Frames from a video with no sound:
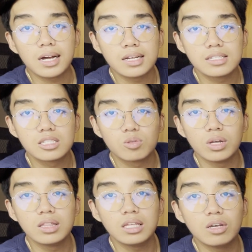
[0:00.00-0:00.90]
has
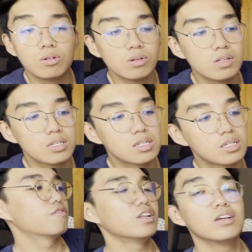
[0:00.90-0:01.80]
20 holes.
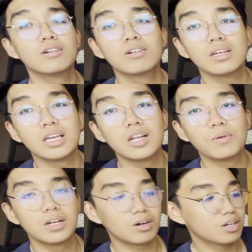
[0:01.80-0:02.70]
Feeling ko
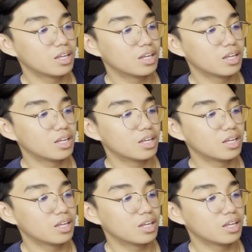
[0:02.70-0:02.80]
biginawin ako